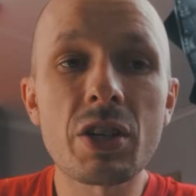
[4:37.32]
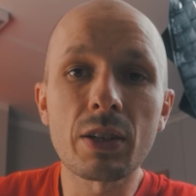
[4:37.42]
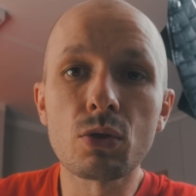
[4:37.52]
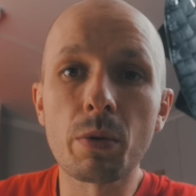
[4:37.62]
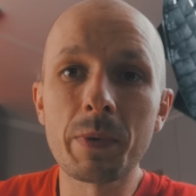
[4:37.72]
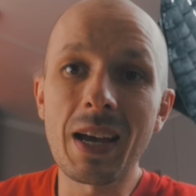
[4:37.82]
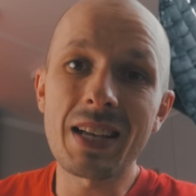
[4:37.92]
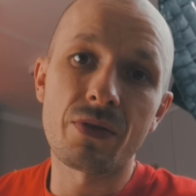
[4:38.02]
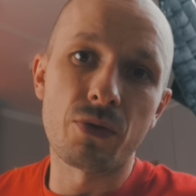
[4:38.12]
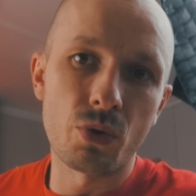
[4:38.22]
rzecz, na którą
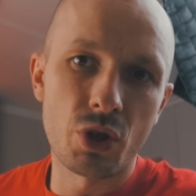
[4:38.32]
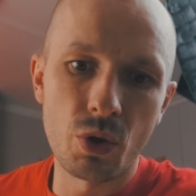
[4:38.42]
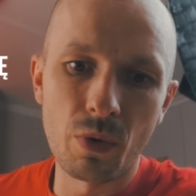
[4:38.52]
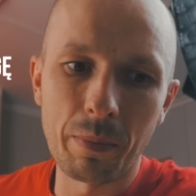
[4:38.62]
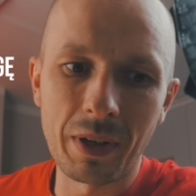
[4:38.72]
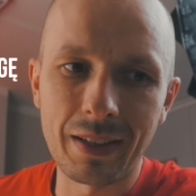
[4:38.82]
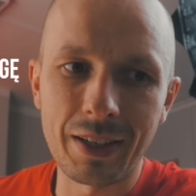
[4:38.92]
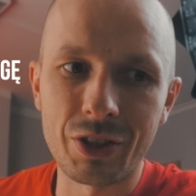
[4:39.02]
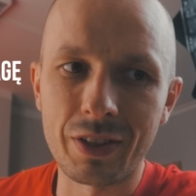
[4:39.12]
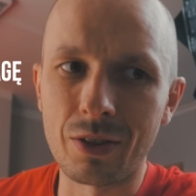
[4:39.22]
ja zwróciłem, a
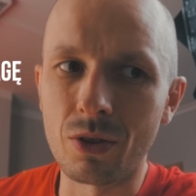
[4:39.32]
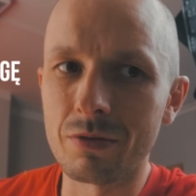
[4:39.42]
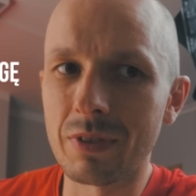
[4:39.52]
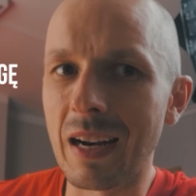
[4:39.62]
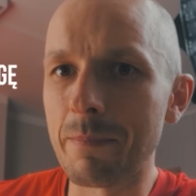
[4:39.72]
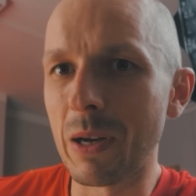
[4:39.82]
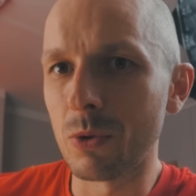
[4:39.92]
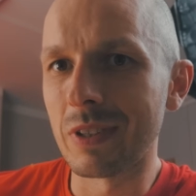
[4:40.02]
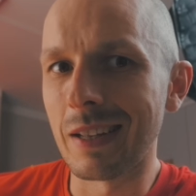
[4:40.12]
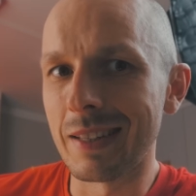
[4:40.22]
także no,
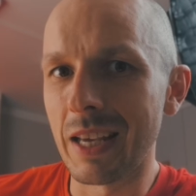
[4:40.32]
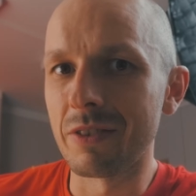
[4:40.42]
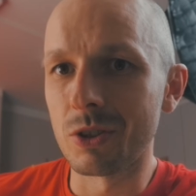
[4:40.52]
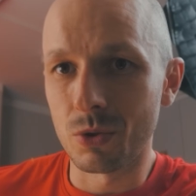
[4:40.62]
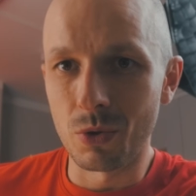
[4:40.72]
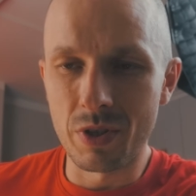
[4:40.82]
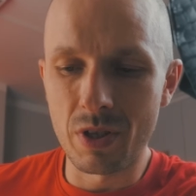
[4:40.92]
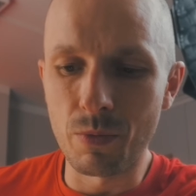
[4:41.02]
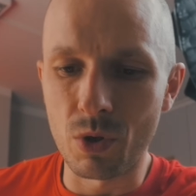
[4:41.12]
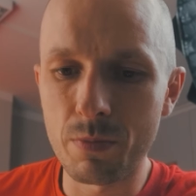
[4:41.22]
terapeuta David, który z
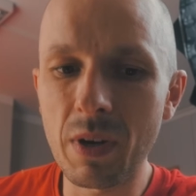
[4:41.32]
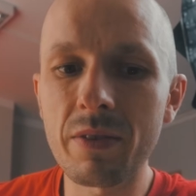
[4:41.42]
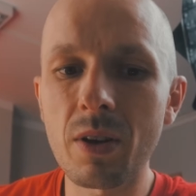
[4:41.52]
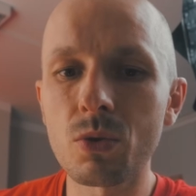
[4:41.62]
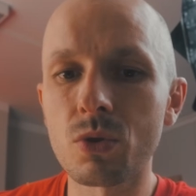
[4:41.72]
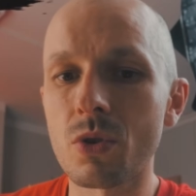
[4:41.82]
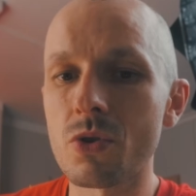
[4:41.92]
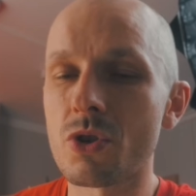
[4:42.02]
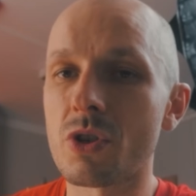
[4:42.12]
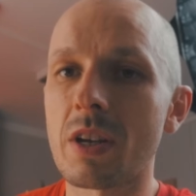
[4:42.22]
nim rozmawiał, to
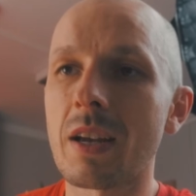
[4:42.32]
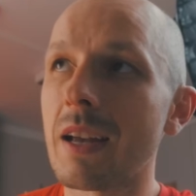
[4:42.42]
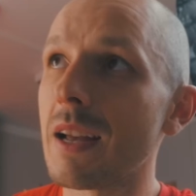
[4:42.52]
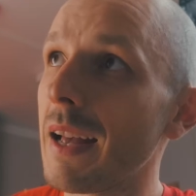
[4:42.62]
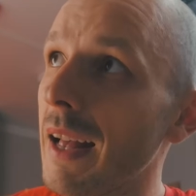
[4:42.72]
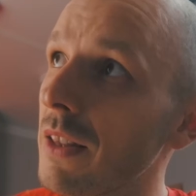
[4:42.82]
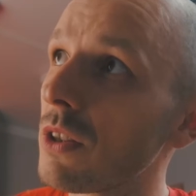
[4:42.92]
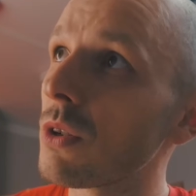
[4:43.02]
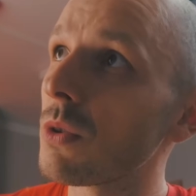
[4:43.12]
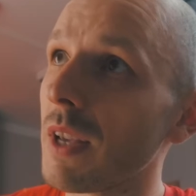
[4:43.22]
że
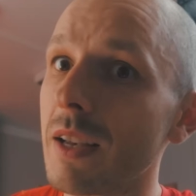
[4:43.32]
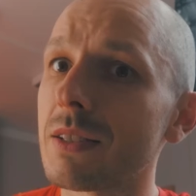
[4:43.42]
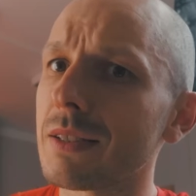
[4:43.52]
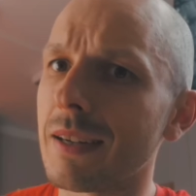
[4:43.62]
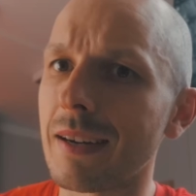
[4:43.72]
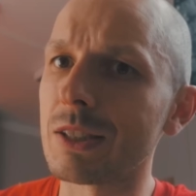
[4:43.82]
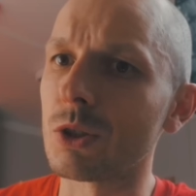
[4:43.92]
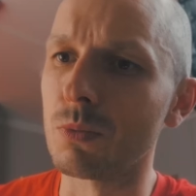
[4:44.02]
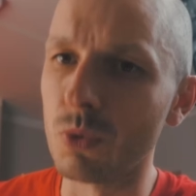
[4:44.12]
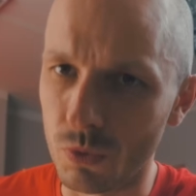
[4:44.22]
Andrew jest
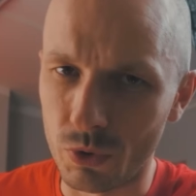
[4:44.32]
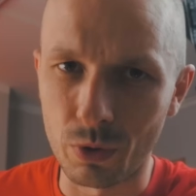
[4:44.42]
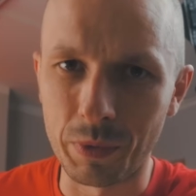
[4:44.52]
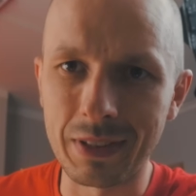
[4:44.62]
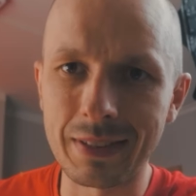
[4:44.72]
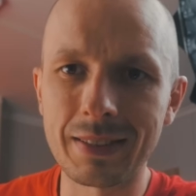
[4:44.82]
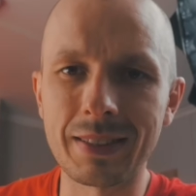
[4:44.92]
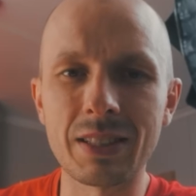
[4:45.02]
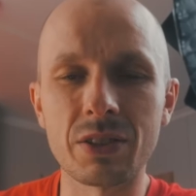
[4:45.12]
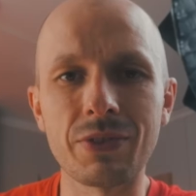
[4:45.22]
krasomówcą, jest
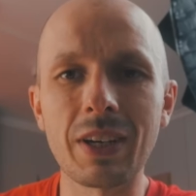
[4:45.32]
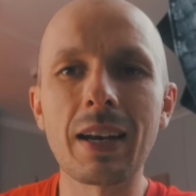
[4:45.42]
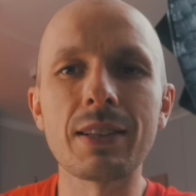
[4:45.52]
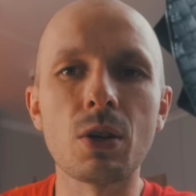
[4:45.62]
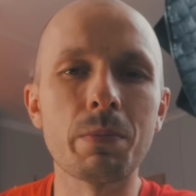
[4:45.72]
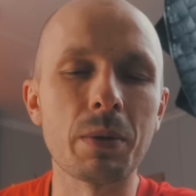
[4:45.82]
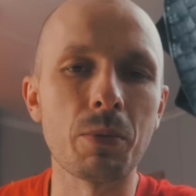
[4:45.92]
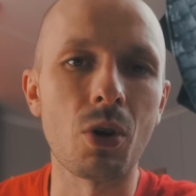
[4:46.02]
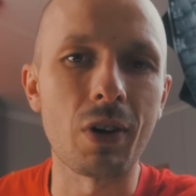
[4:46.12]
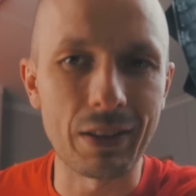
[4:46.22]
niezwykle dobrym
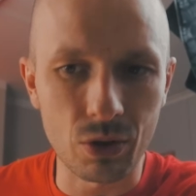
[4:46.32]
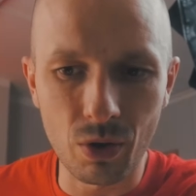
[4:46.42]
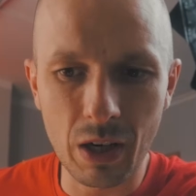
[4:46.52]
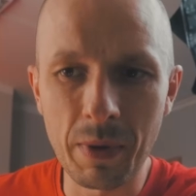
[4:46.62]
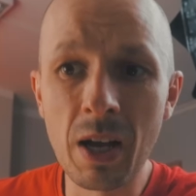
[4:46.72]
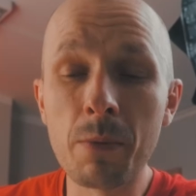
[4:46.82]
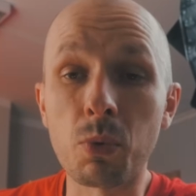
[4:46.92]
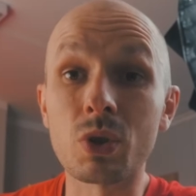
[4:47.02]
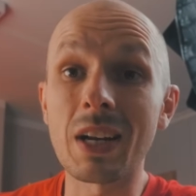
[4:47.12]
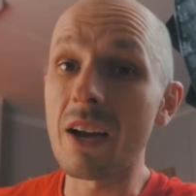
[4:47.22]
oratorem,
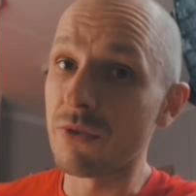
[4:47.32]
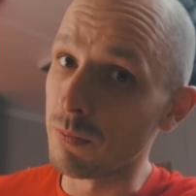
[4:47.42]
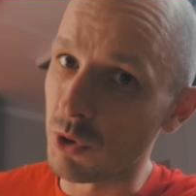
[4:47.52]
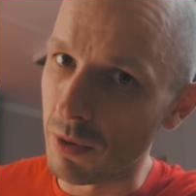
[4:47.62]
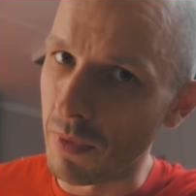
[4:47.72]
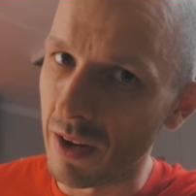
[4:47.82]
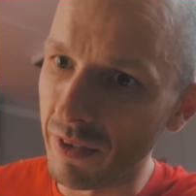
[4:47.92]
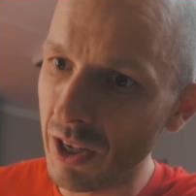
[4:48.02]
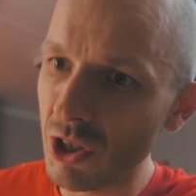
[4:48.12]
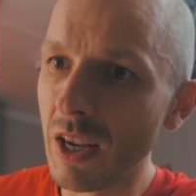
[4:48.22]
potrafi
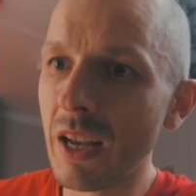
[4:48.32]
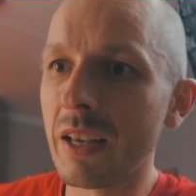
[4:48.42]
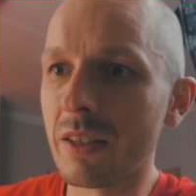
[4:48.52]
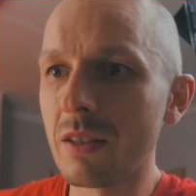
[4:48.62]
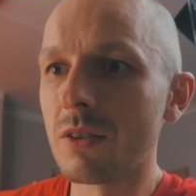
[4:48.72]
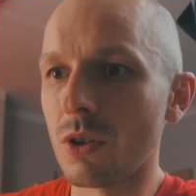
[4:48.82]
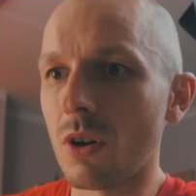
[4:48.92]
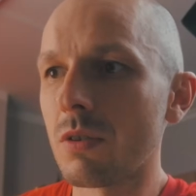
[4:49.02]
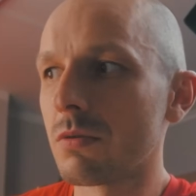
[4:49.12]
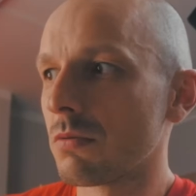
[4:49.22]
przemawiać i
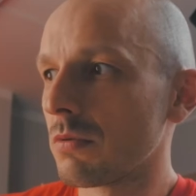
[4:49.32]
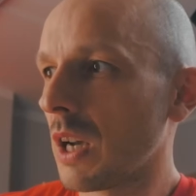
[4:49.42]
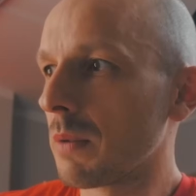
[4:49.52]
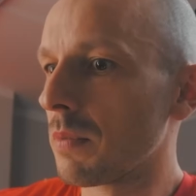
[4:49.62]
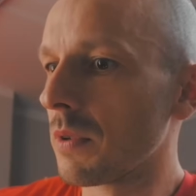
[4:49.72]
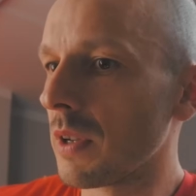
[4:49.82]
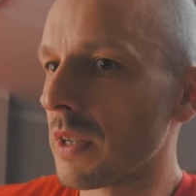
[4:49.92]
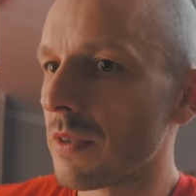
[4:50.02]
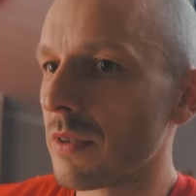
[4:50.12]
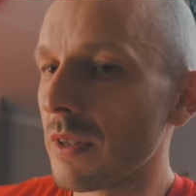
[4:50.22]
to jakby
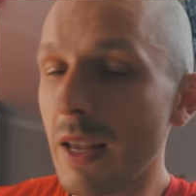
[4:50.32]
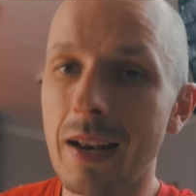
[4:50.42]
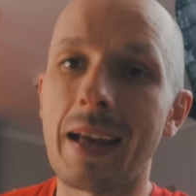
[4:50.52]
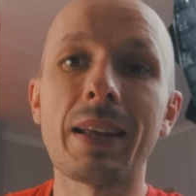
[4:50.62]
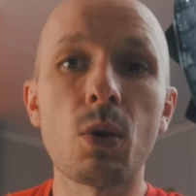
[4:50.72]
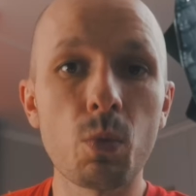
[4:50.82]
jest nie lada